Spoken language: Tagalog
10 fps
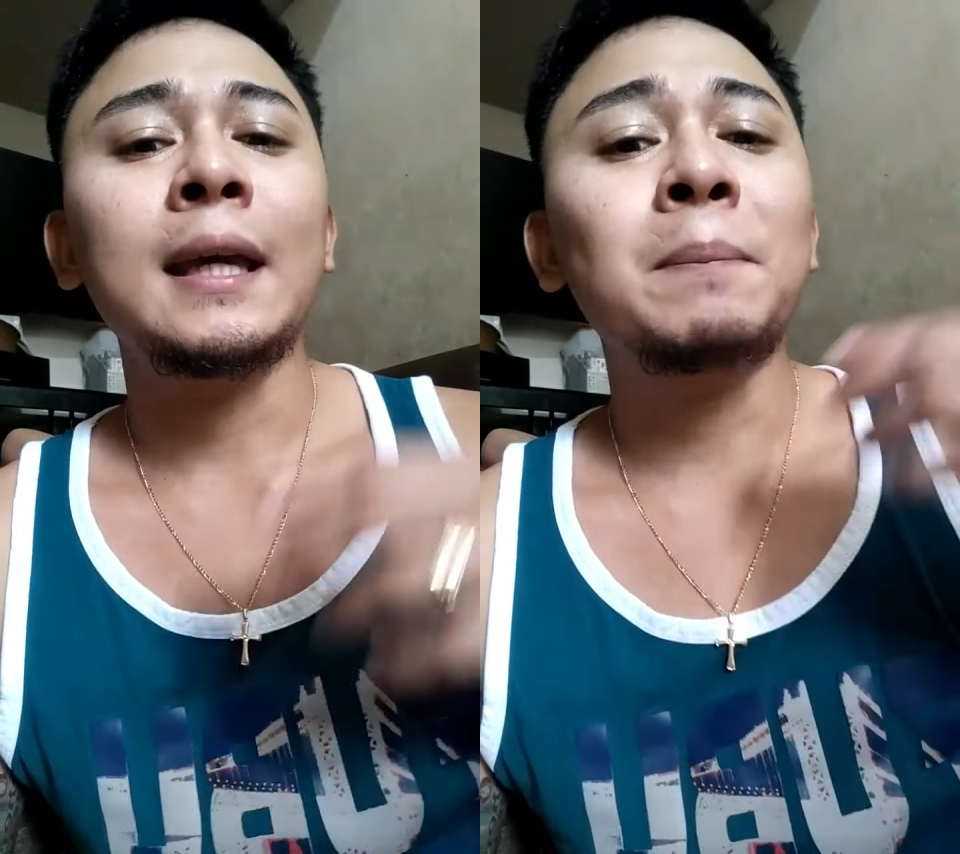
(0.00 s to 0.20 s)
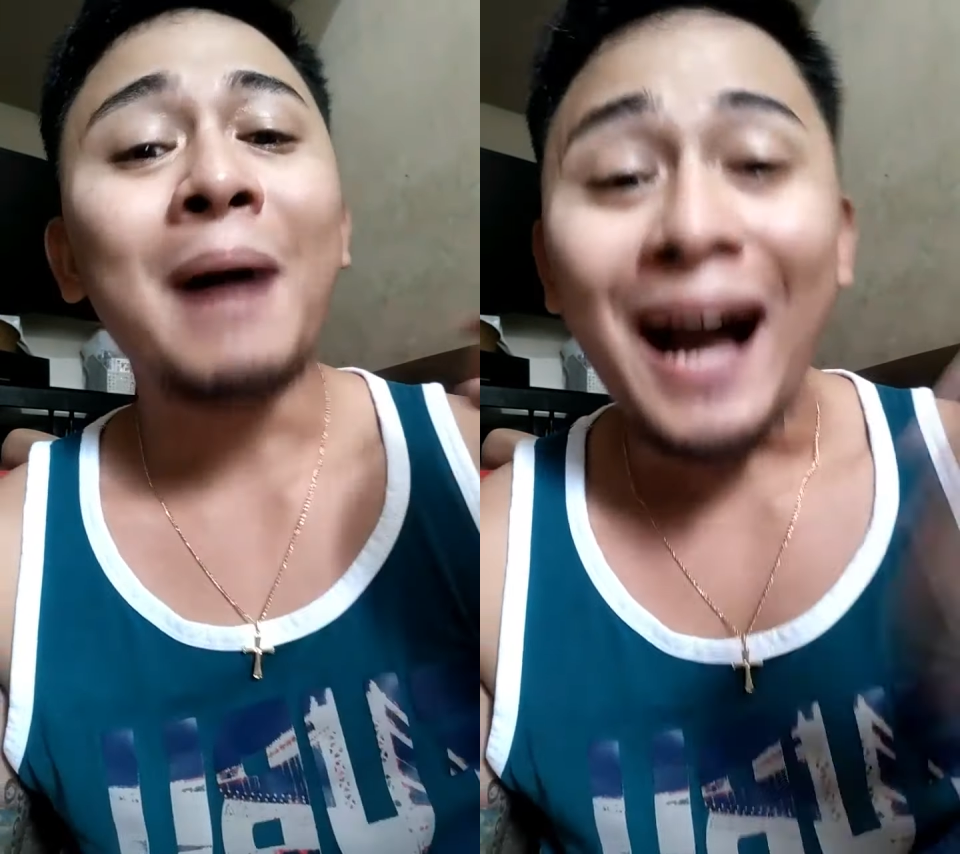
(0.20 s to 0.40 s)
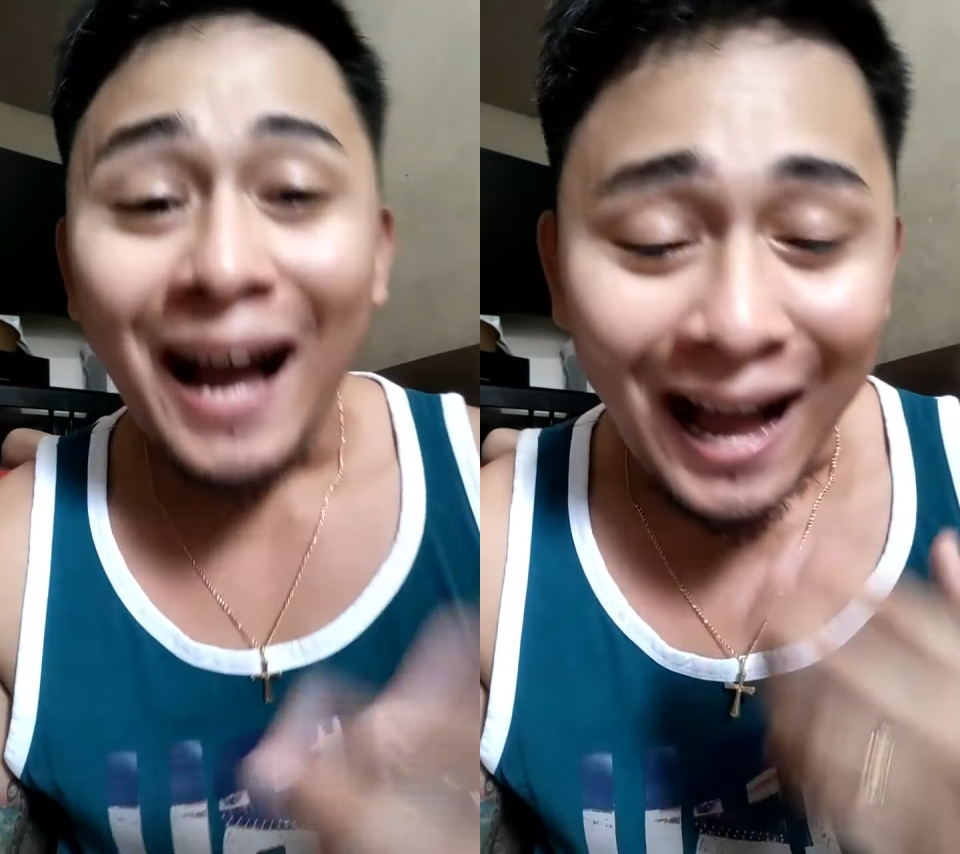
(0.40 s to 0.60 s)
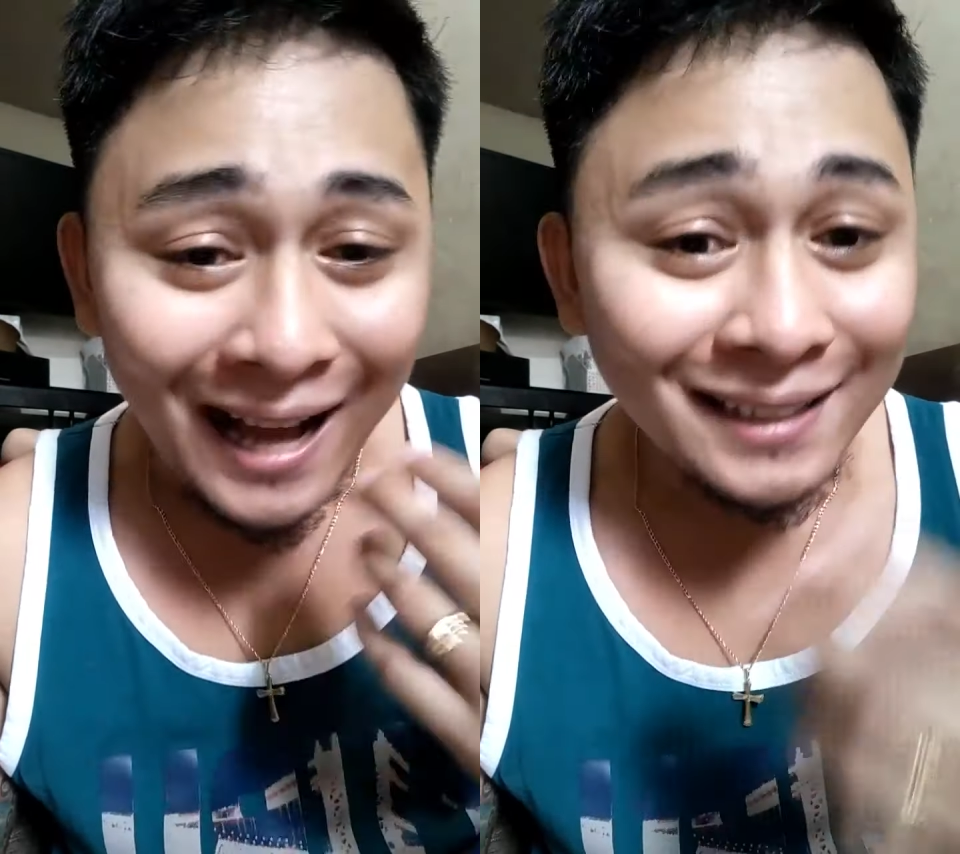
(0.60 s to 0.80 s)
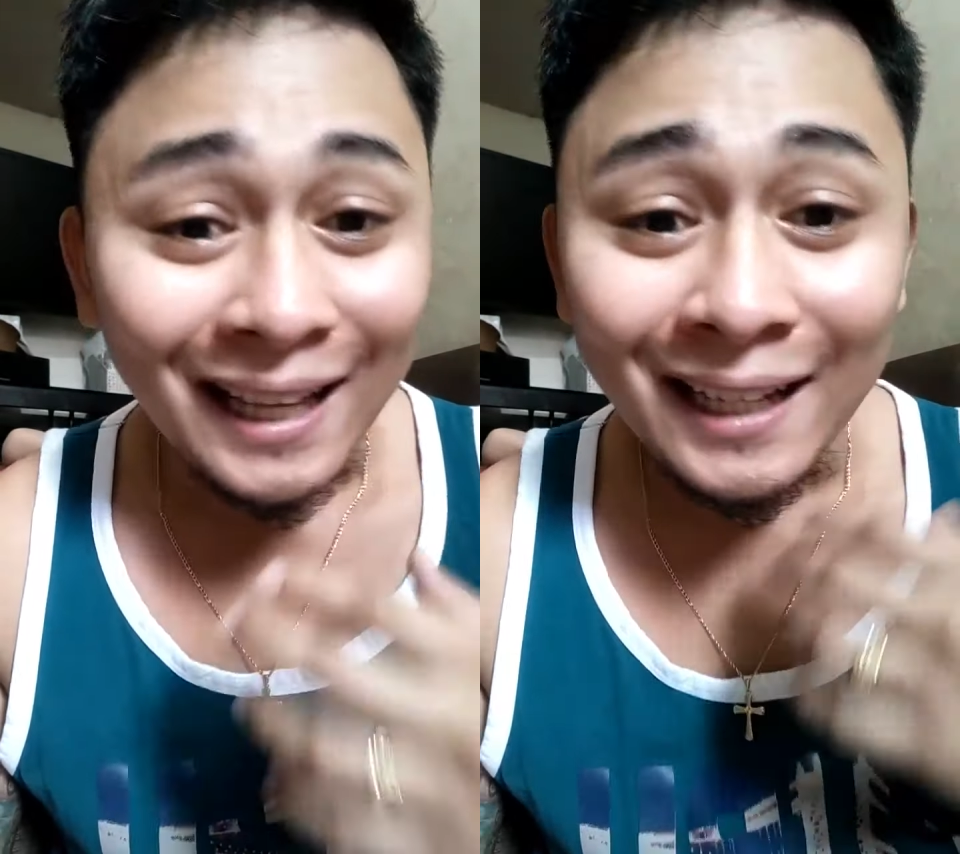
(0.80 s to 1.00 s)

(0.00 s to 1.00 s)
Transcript: iba ang